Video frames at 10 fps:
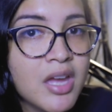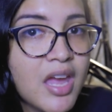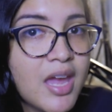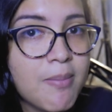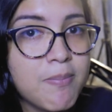
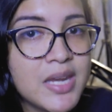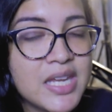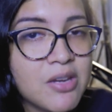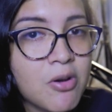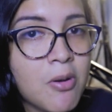
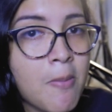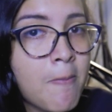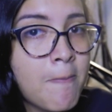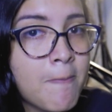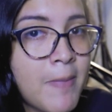explico
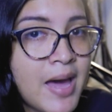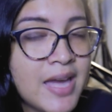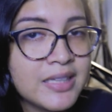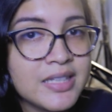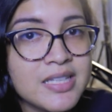
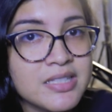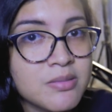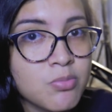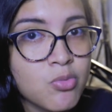partes